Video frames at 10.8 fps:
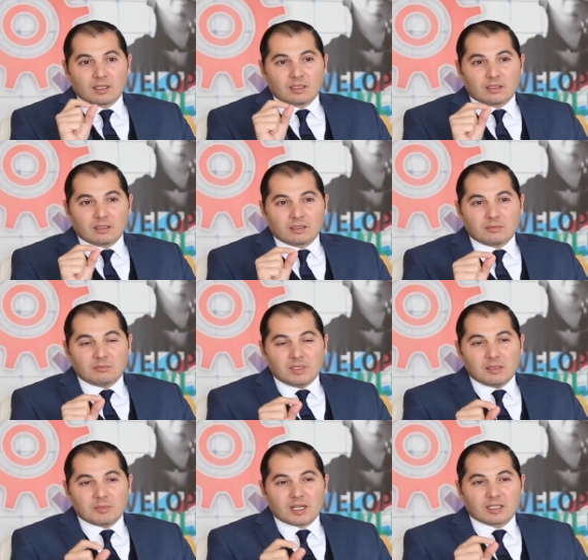آه،
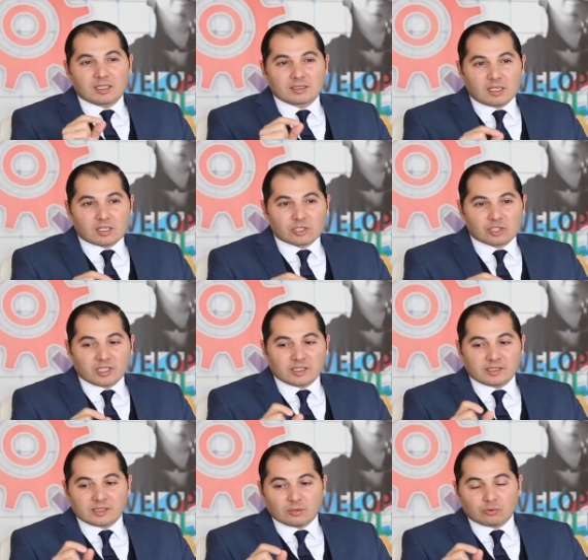ملي ما كنختارش
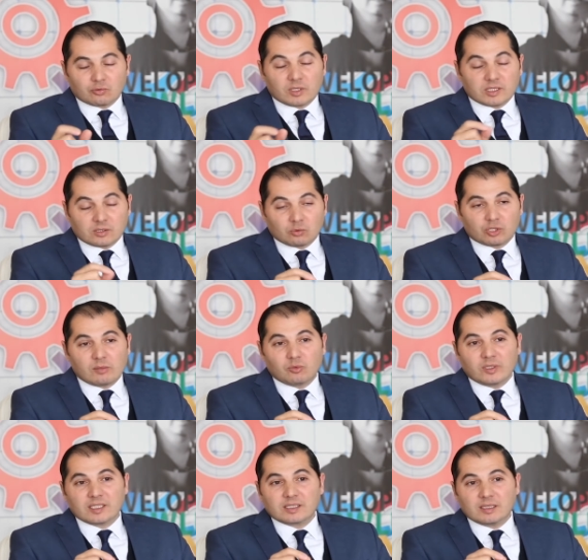الزوج ولا الزوجه
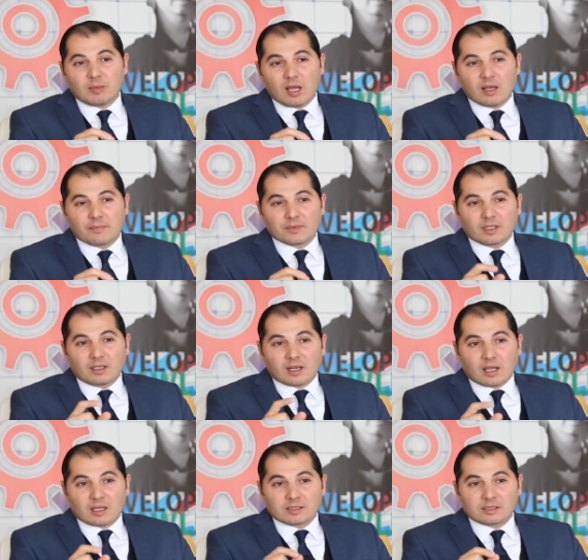المناسبه
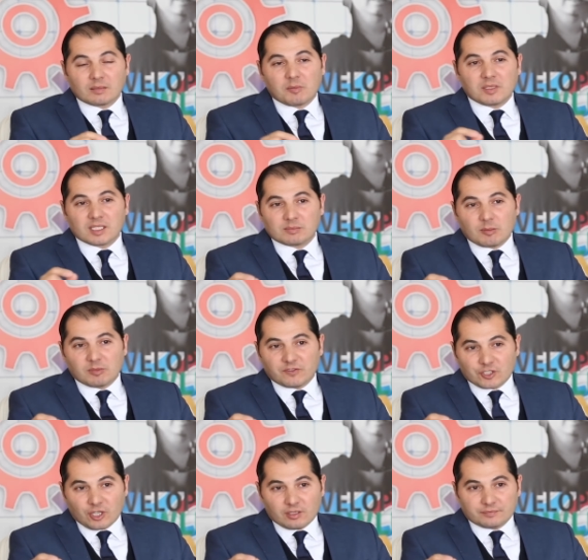راه سبب من اسباب
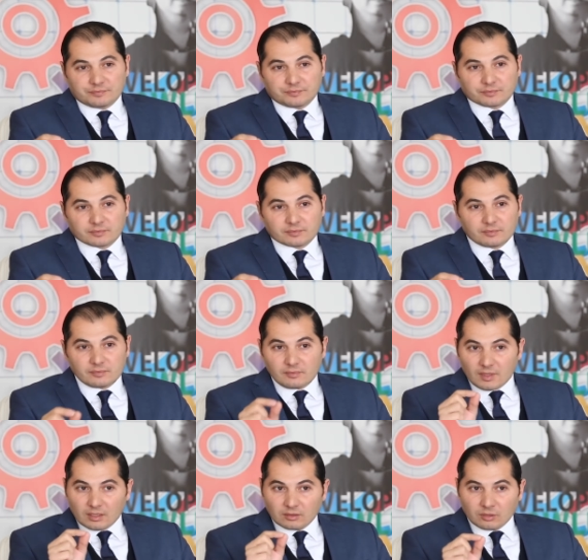الفشل
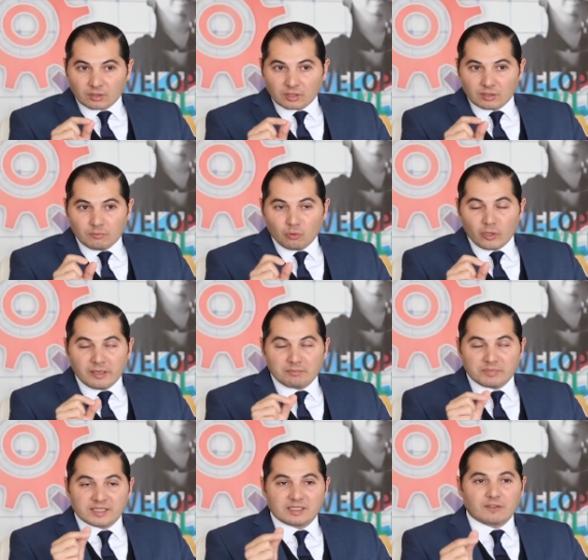دونك مهم
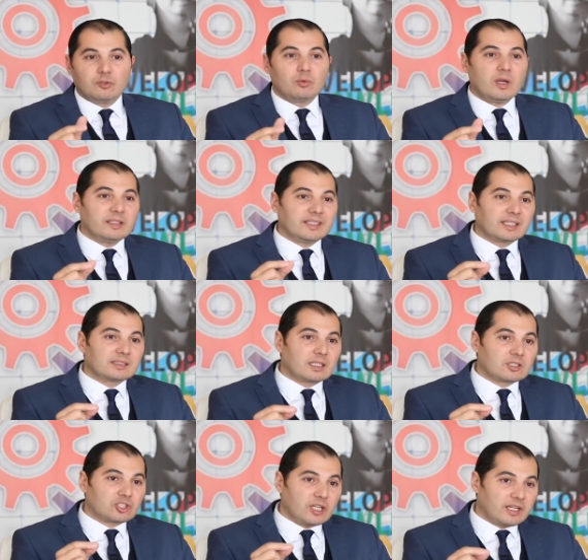بزاف الواحد
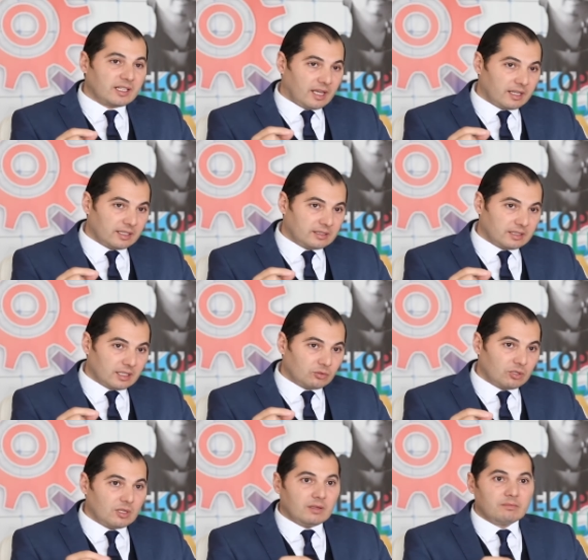يختار شريك الحياه
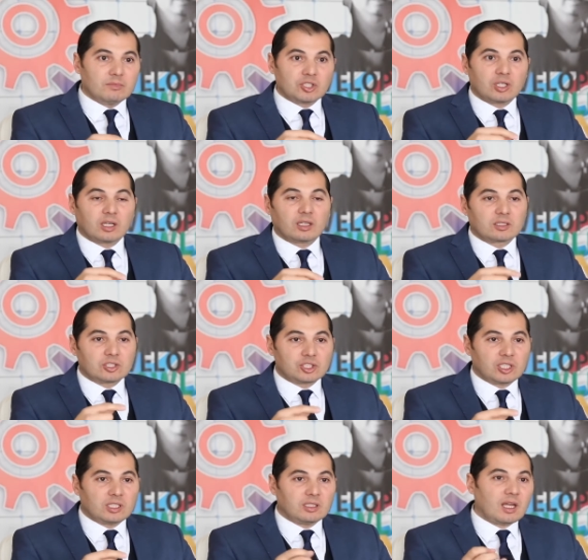ديالو ماشي غير
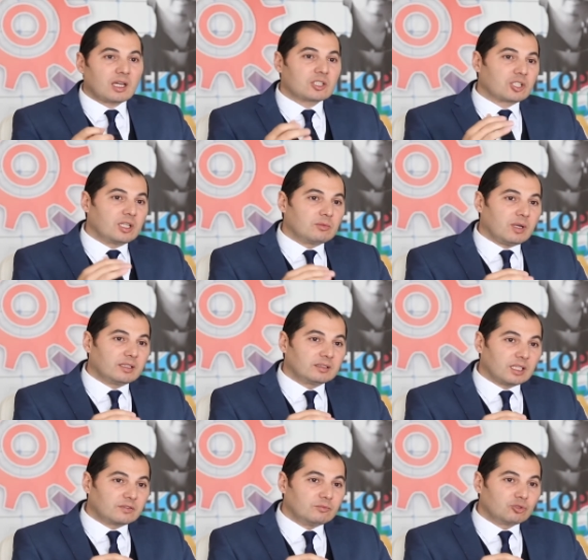نجي لحقاش كاين واحد
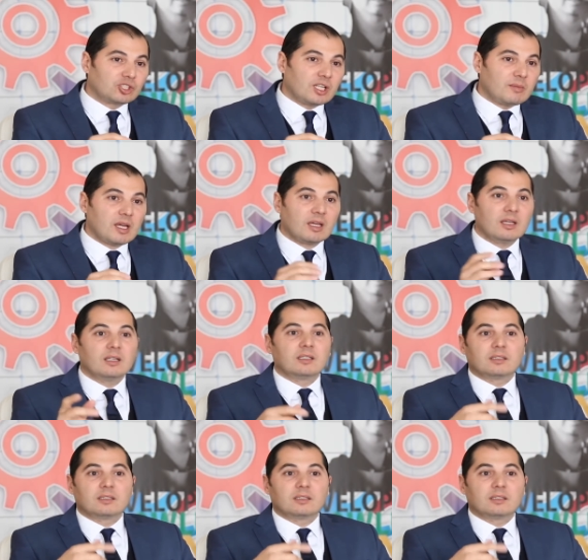الضغط في المجتمع